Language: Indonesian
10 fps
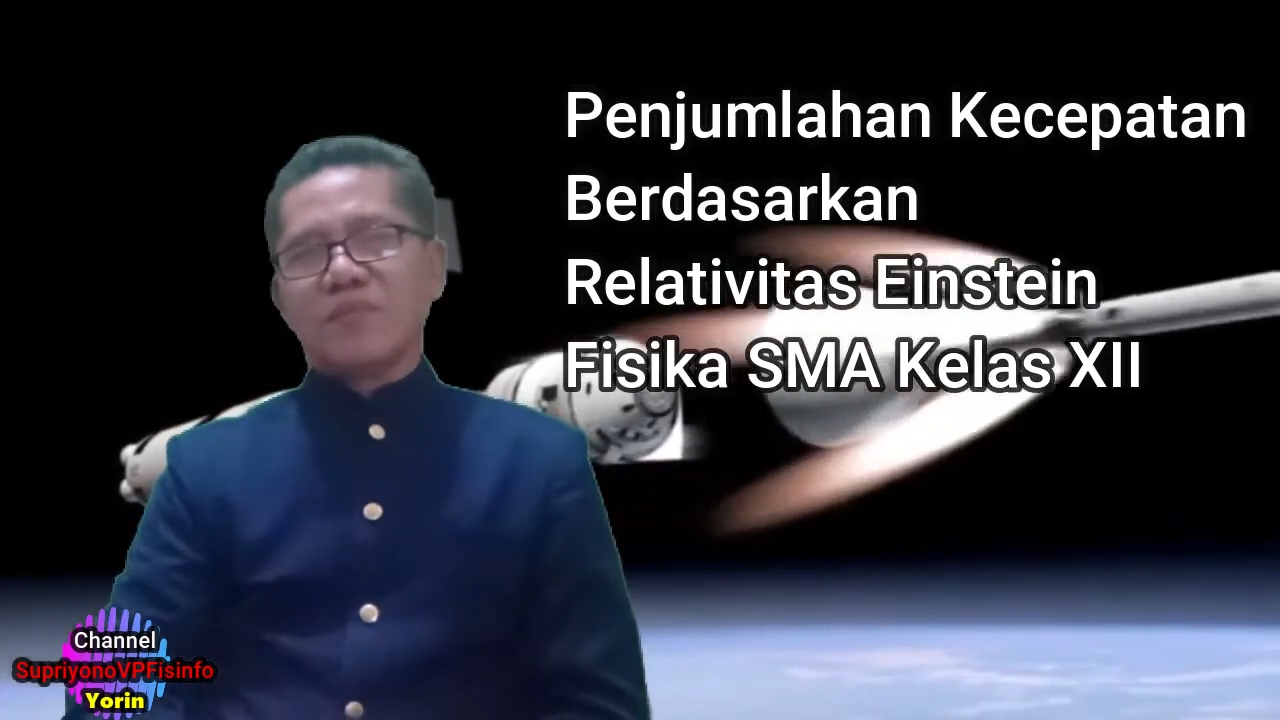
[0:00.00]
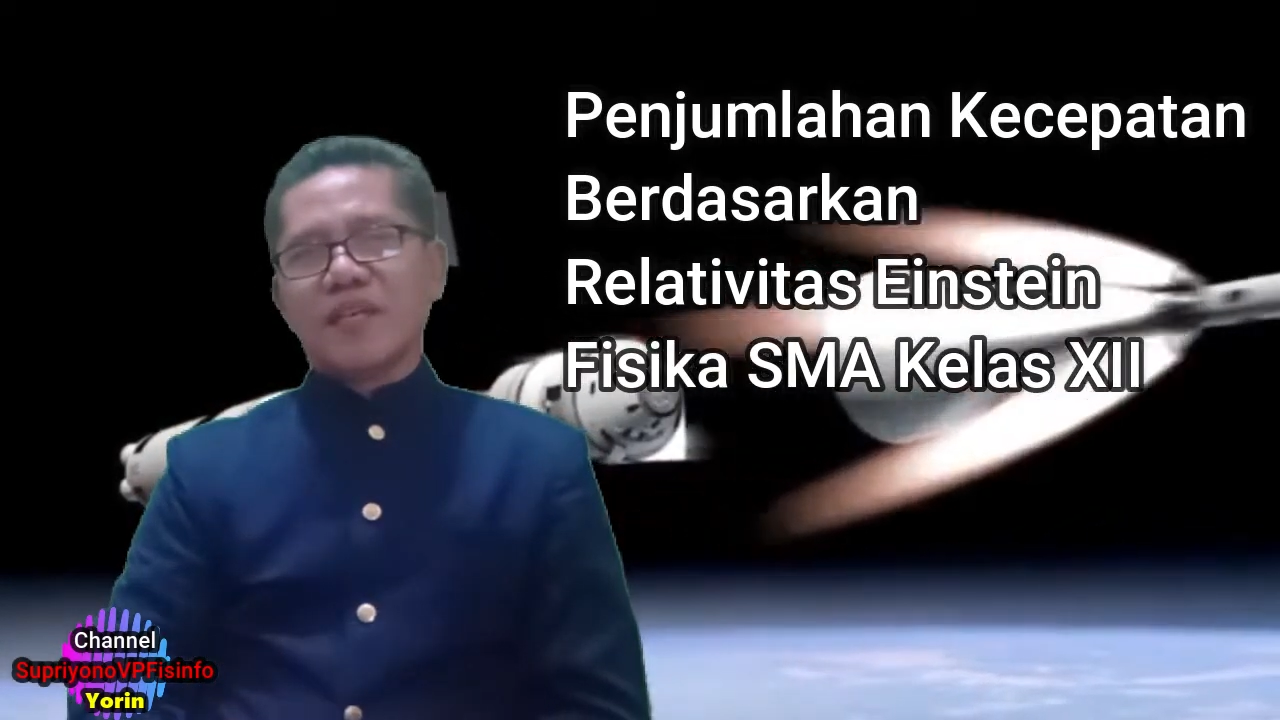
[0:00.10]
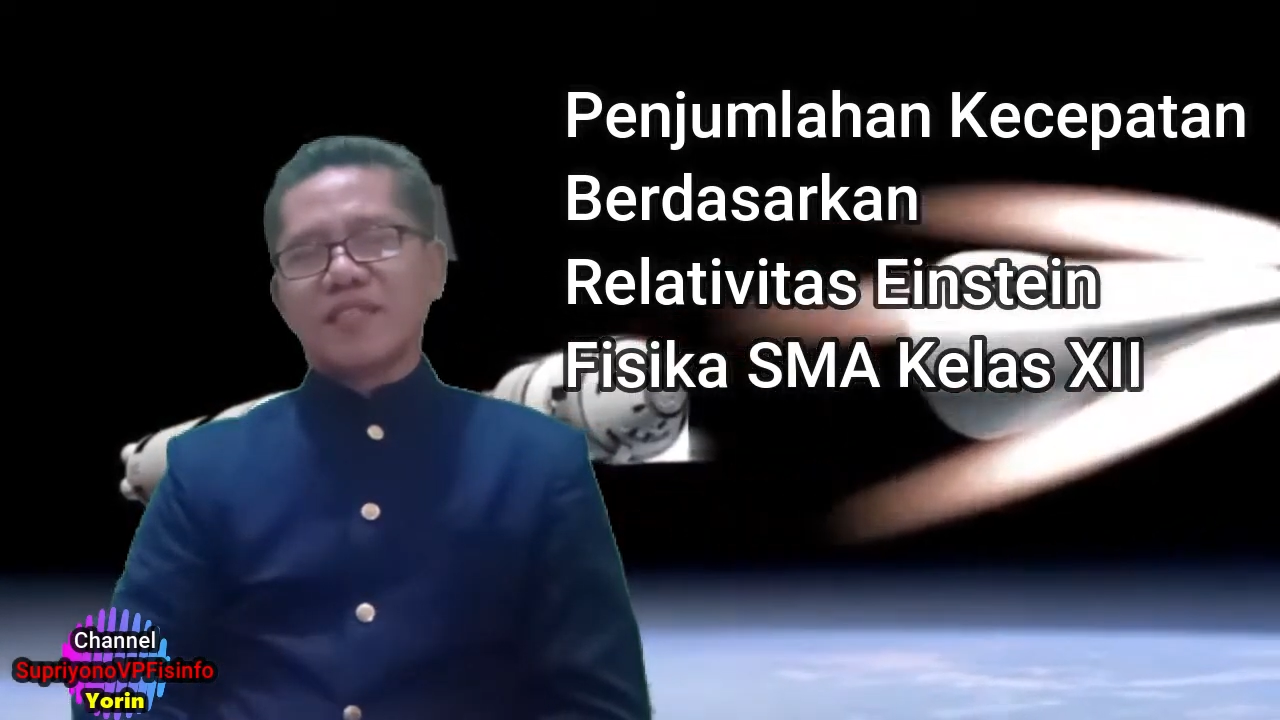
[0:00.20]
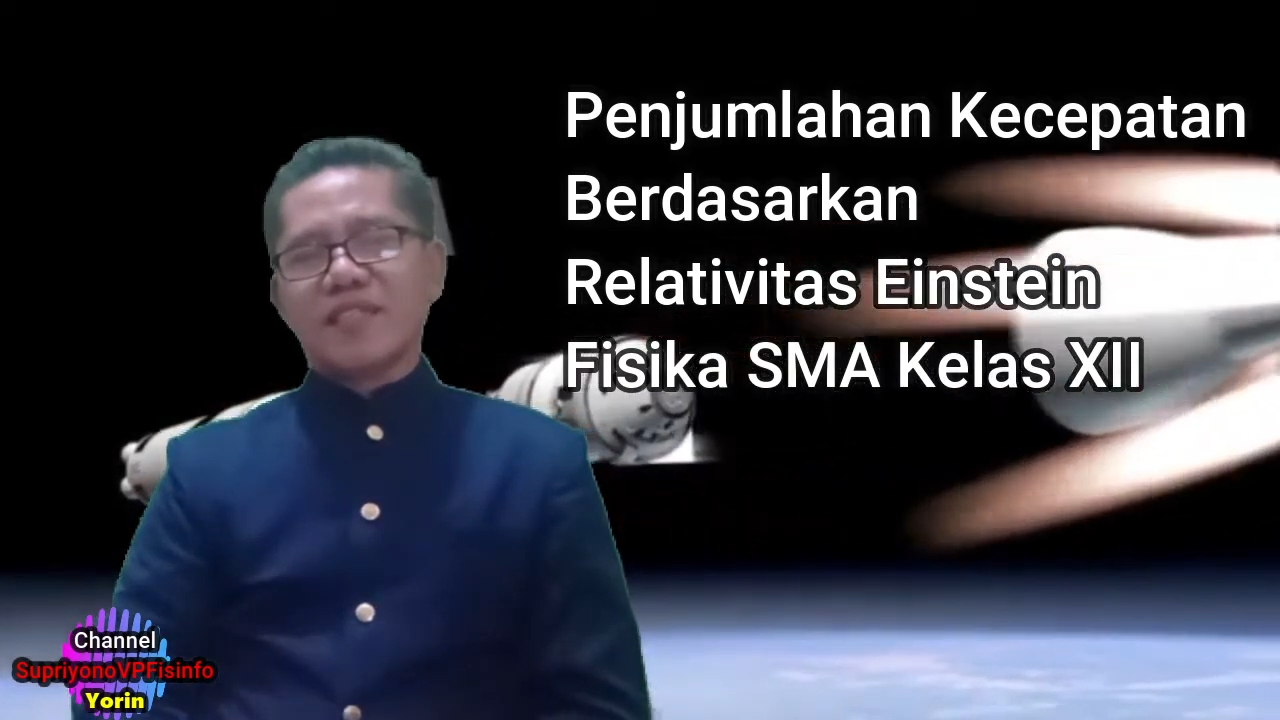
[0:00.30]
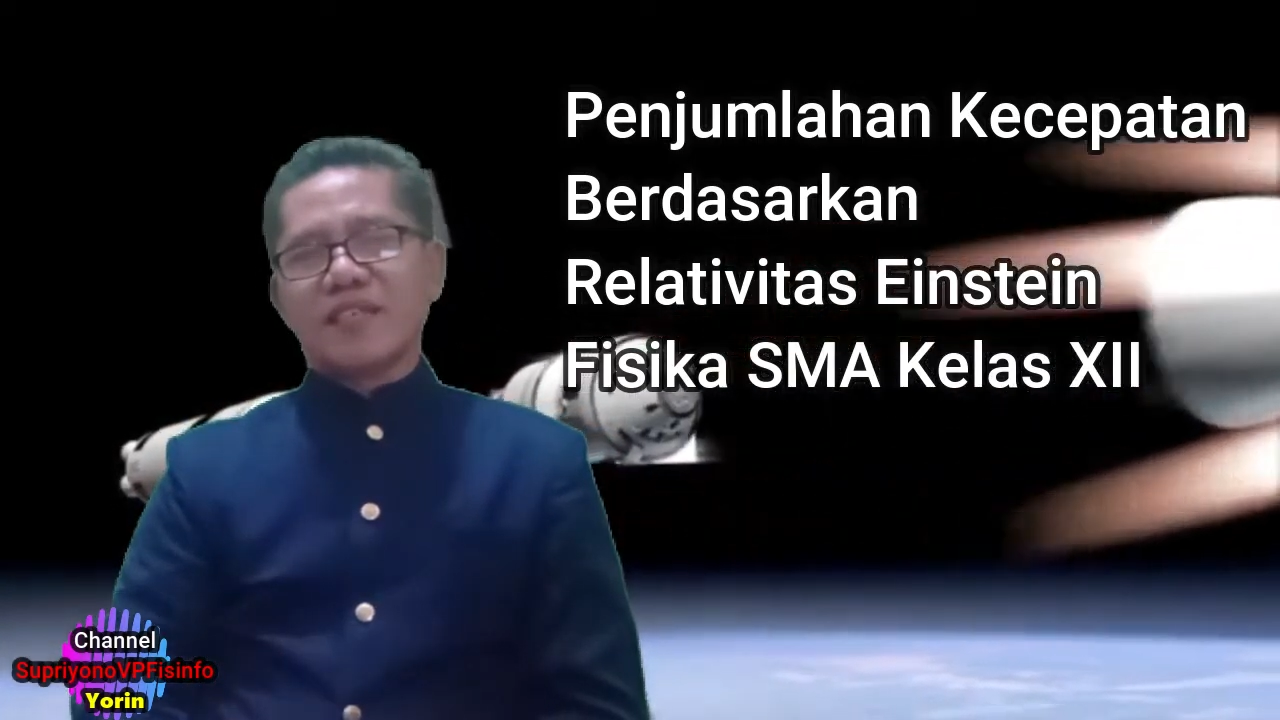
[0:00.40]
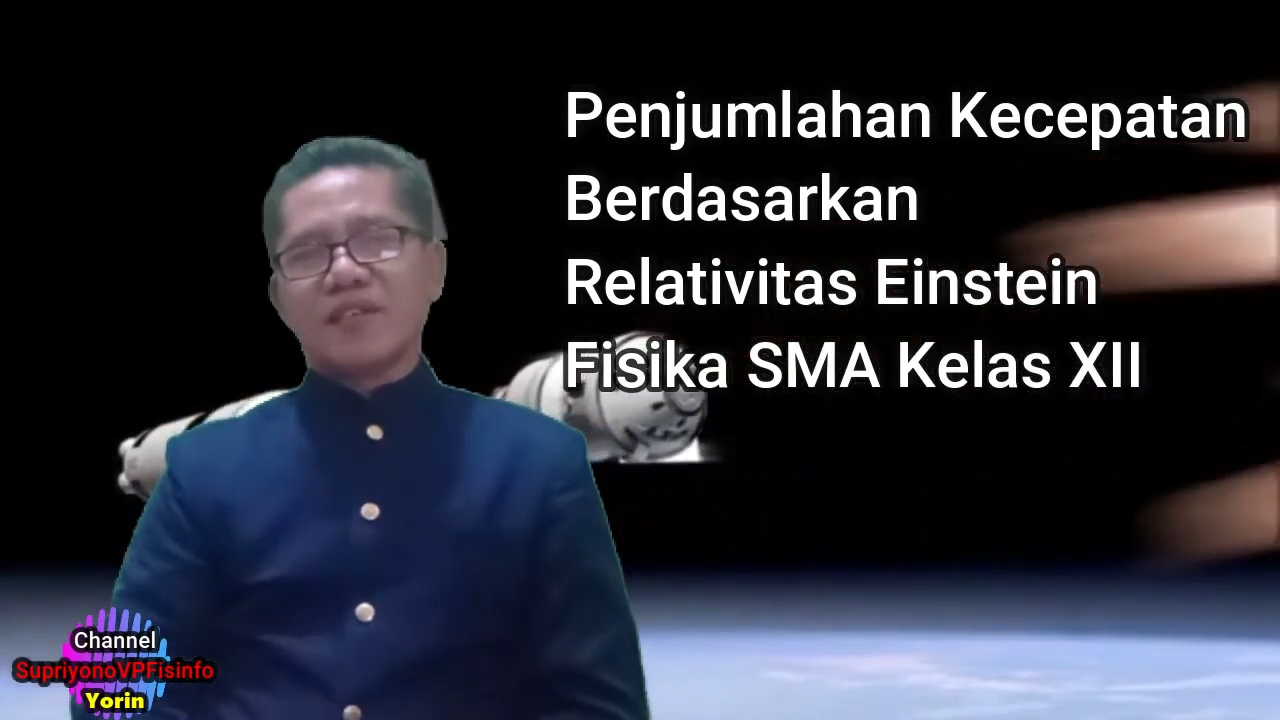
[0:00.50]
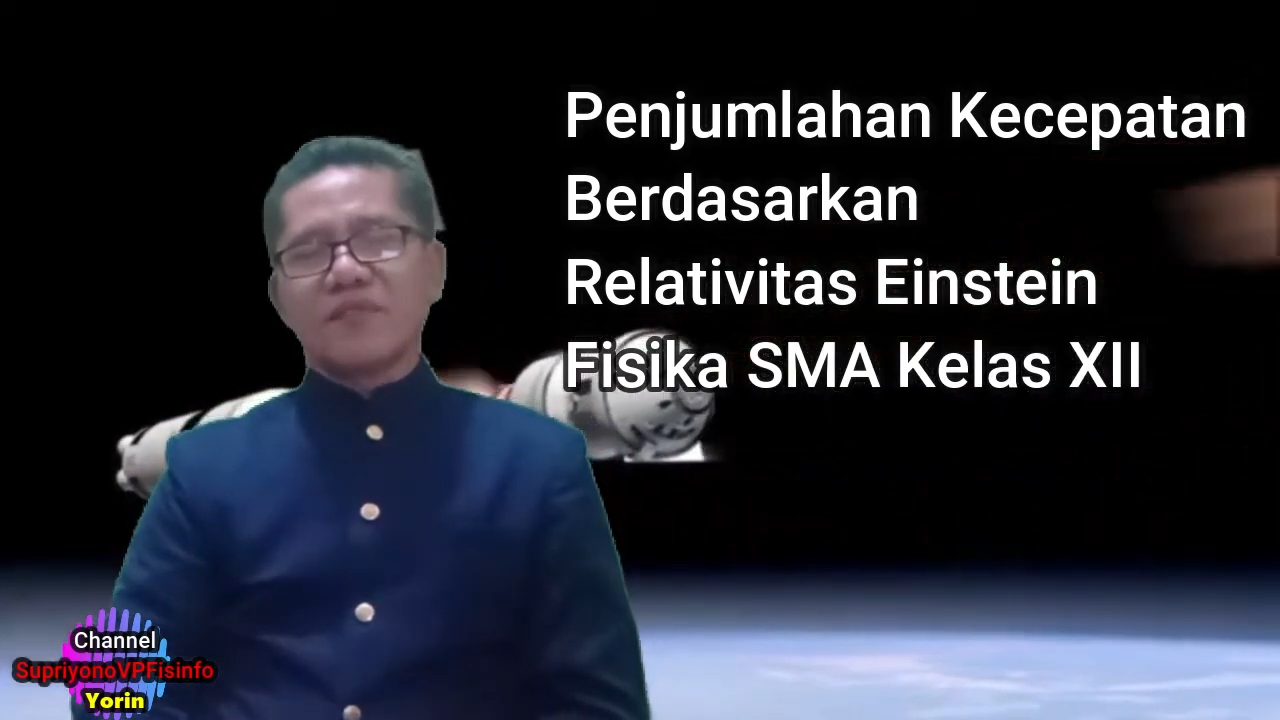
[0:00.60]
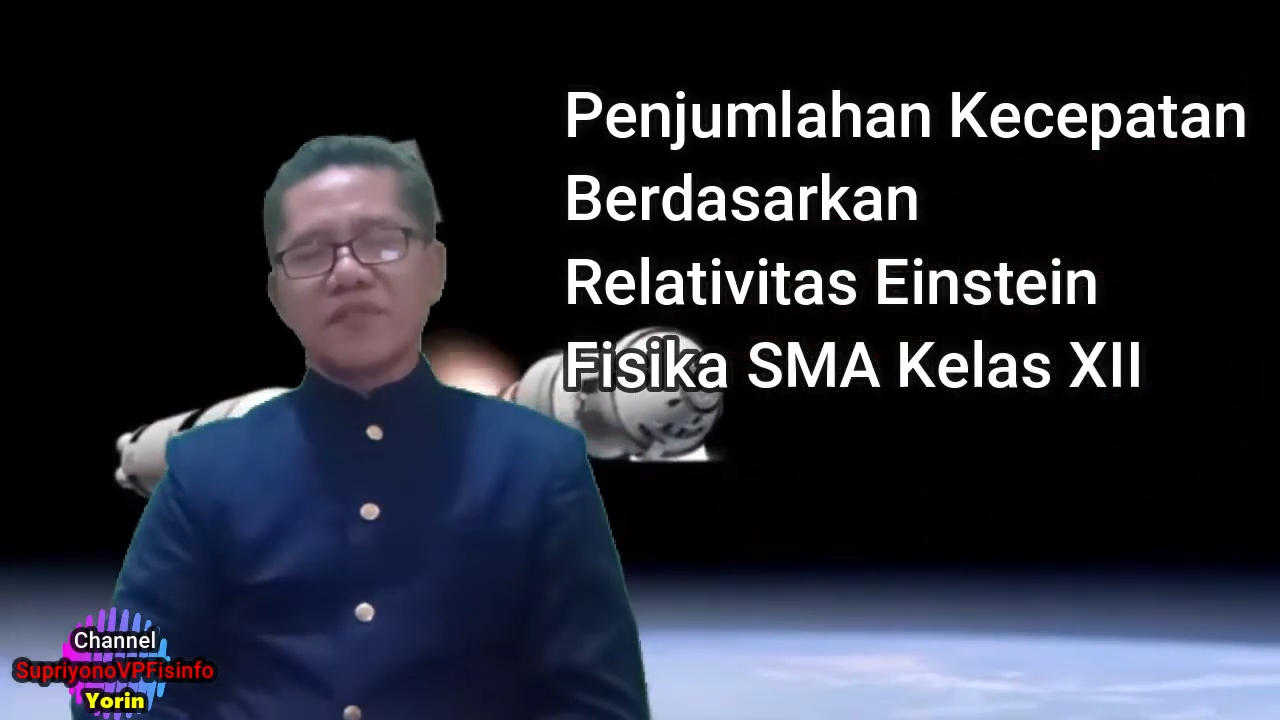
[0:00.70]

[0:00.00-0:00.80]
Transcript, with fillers: belajar